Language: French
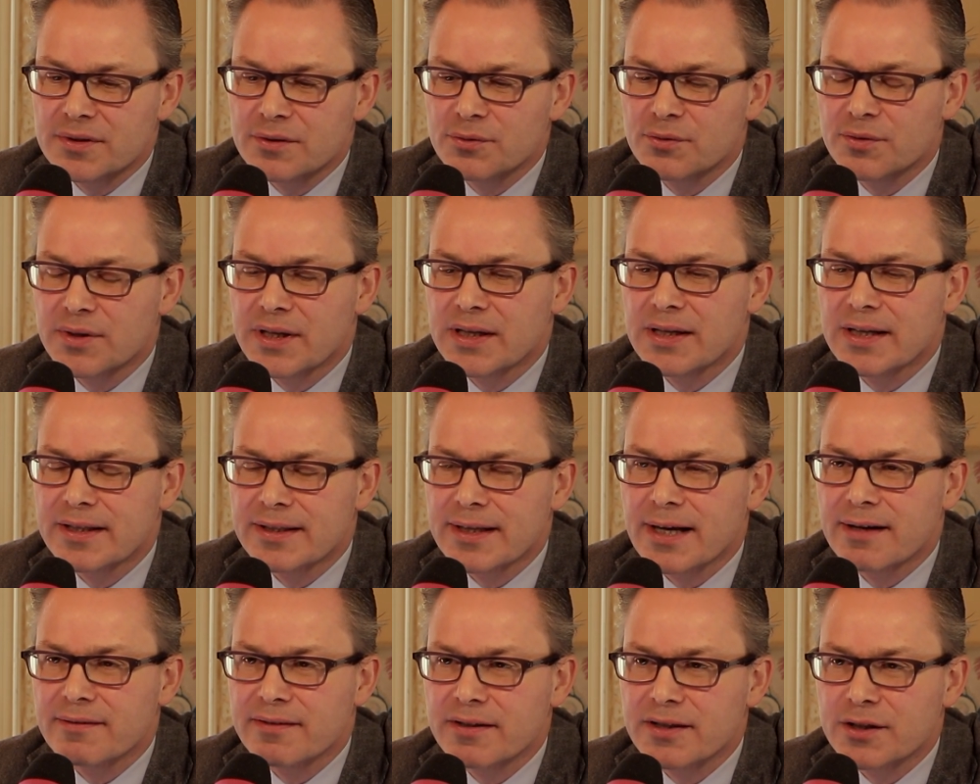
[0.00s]
Donc il a
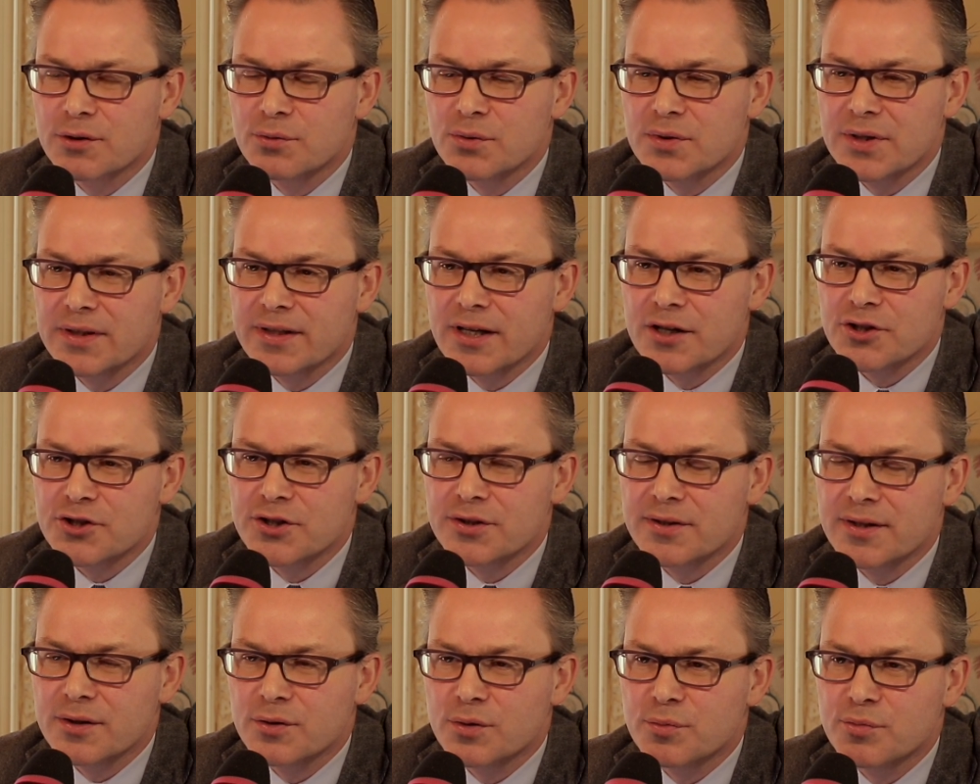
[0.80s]
travaillé avec nous, cet
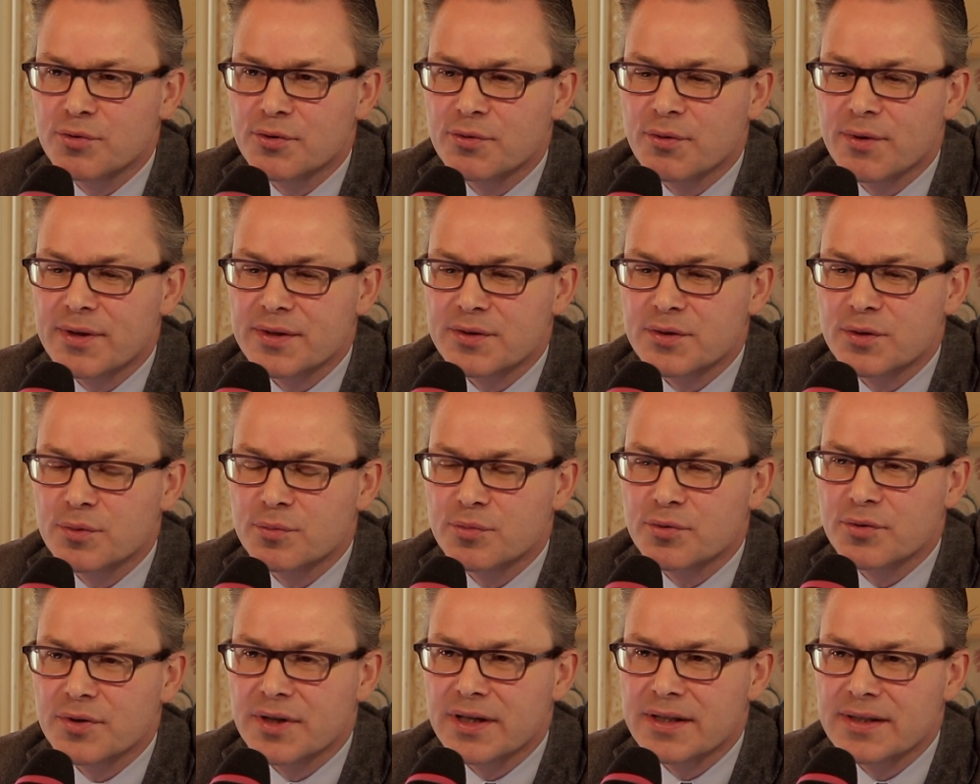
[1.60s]
architecte, depuis trois ans
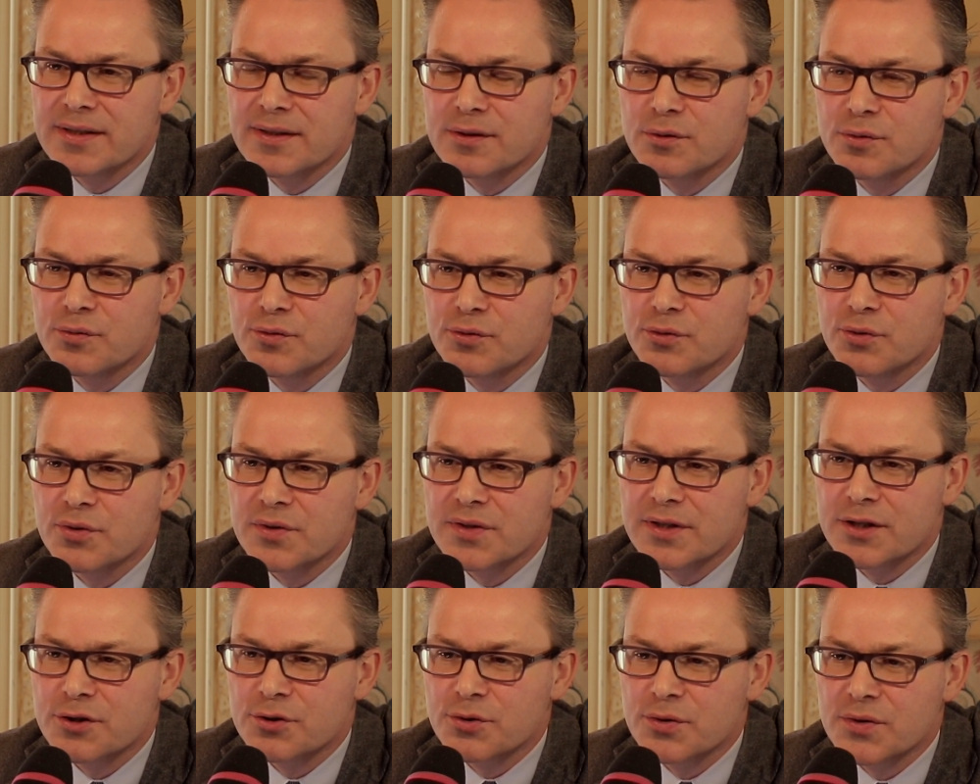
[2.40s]
pour réaliser le futur
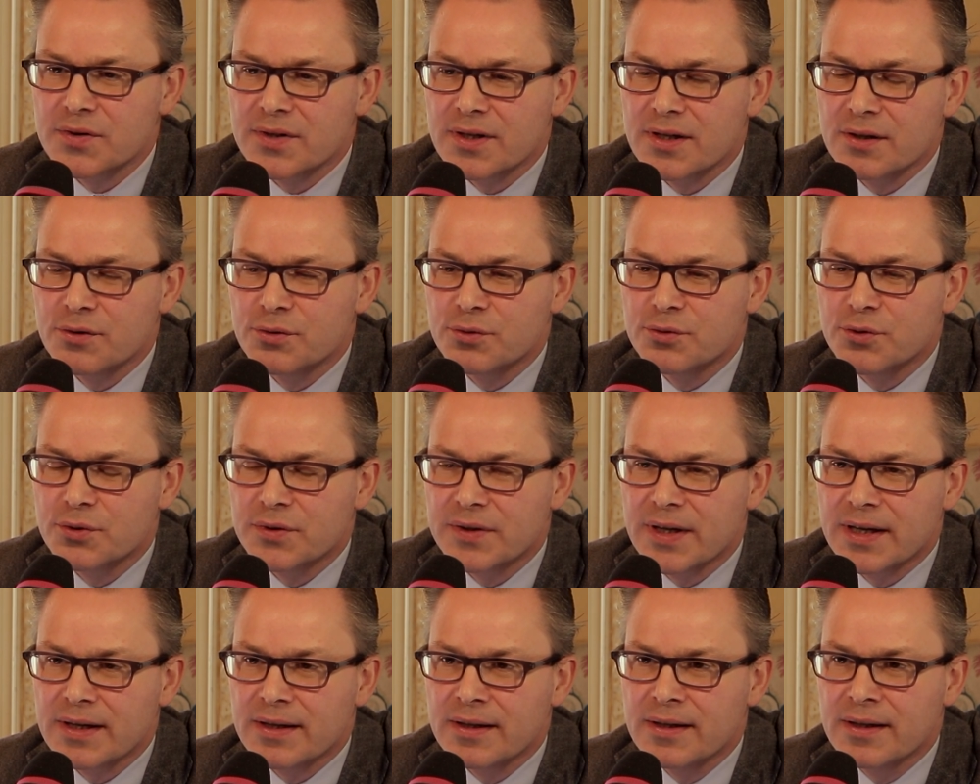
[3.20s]
siège social de
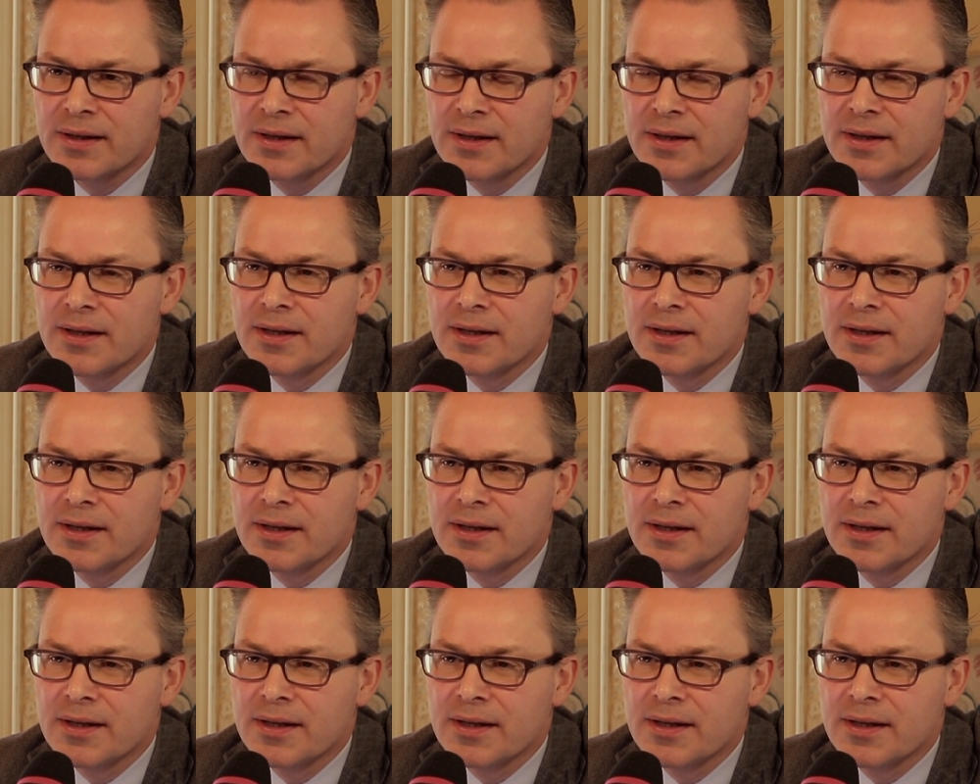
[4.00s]
Total